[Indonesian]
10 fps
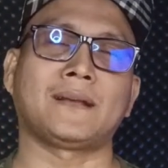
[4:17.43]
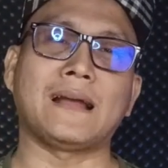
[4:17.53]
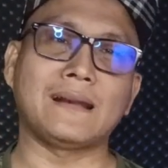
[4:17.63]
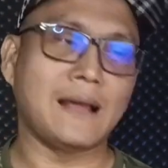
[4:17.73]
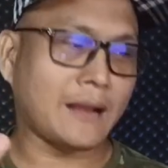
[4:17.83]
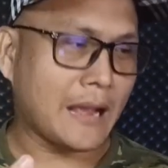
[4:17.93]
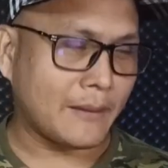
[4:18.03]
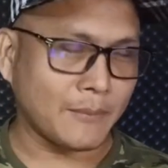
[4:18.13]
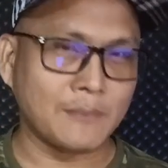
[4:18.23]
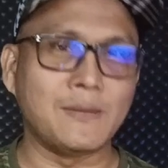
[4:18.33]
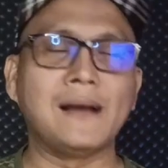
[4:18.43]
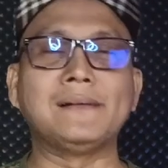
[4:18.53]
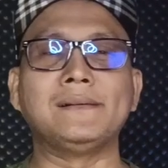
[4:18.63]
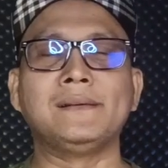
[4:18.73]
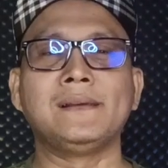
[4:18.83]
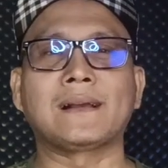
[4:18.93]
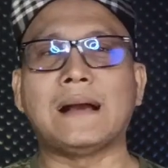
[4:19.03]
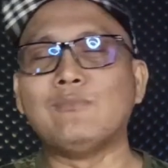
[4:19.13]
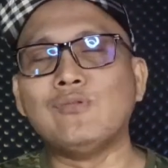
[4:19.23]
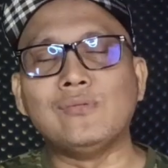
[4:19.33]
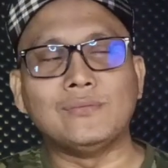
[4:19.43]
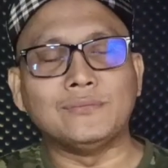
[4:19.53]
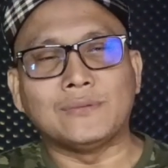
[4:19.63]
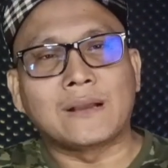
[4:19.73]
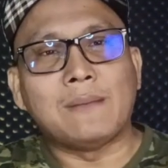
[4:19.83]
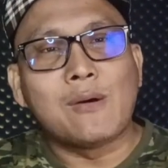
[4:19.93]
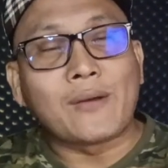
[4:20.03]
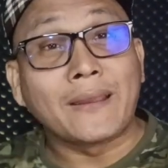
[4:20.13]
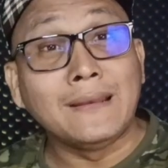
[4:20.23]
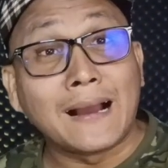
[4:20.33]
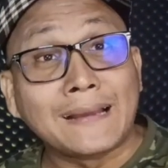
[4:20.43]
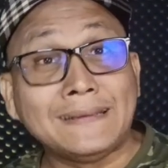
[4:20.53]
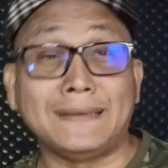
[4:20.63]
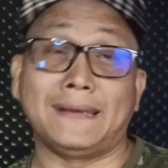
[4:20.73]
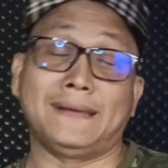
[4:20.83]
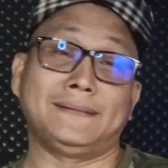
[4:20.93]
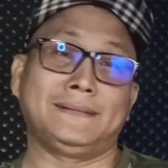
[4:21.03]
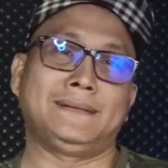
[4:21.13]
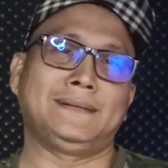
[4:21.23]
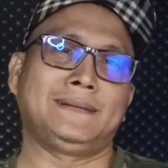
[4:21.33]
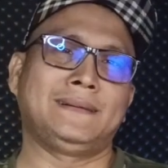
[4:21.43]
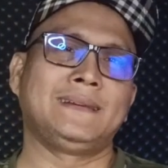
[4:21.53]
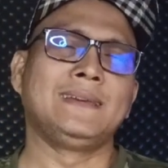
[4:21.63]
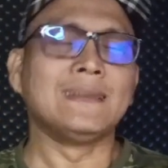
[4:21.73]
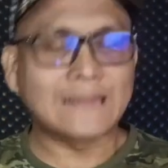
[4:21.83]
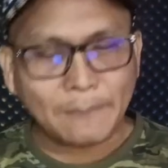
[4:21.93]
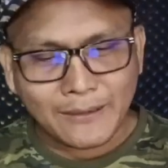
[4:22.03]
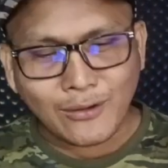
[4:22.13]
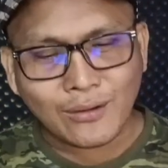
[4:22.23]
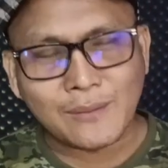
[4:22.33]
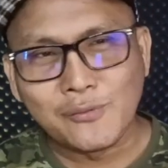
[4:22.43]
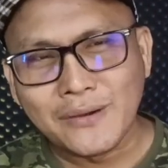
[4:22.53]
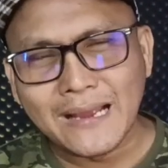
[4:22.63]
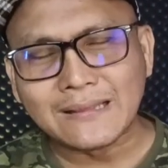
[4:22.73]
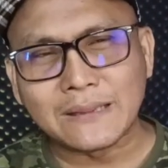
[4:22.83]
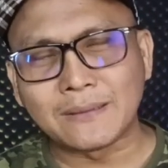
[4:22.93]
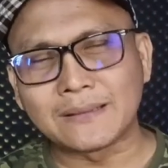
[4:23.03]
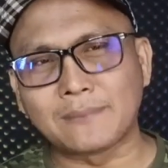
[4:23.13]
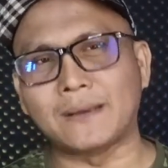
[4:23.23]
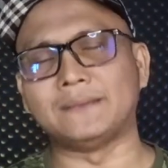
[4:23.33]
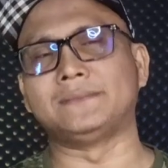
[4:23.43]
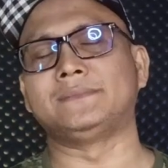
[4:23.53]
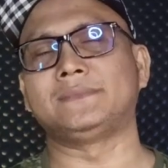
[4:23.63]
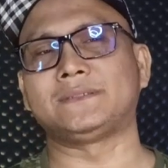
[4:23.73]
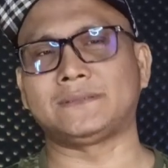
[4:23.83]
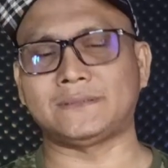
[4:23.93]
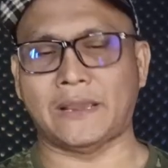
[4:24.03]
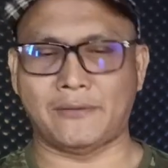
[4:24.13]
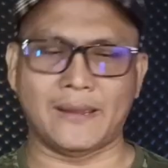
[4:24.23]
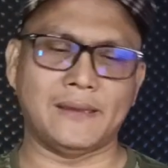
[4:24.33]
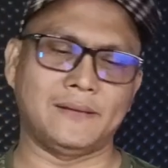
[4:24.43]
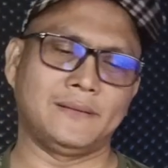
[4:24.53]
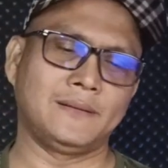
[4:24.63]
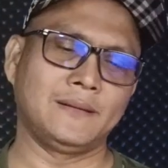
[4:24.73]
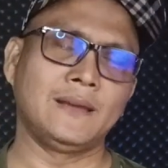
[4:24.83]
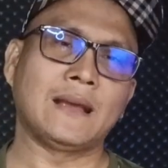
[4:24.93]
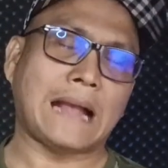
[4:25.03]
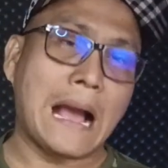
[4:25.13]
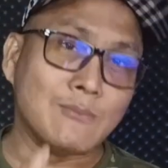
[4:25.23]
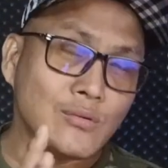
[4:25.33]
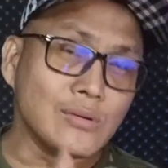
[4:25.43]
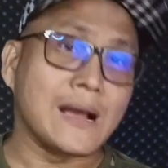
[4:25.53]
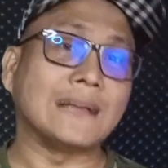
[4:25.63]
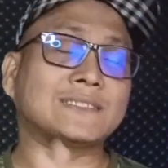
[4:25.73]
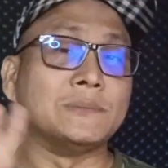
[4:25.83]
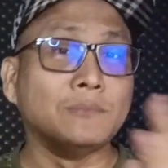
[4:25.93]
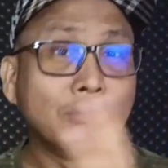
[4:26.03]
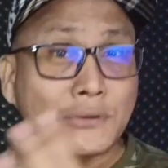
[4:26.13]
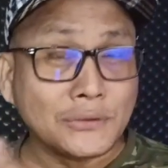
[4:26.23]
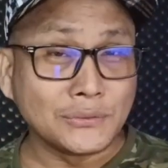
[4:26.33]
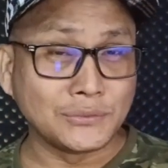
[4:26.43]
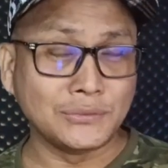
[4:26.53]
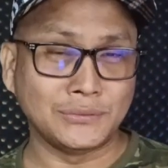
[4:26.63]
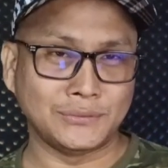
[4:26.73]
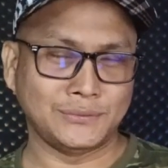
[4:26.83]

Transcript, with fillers: Karena memang kamu gak mau kehilangan dia. Tapi kalau kemudian teman-teman cewek, kamu gak cemburu,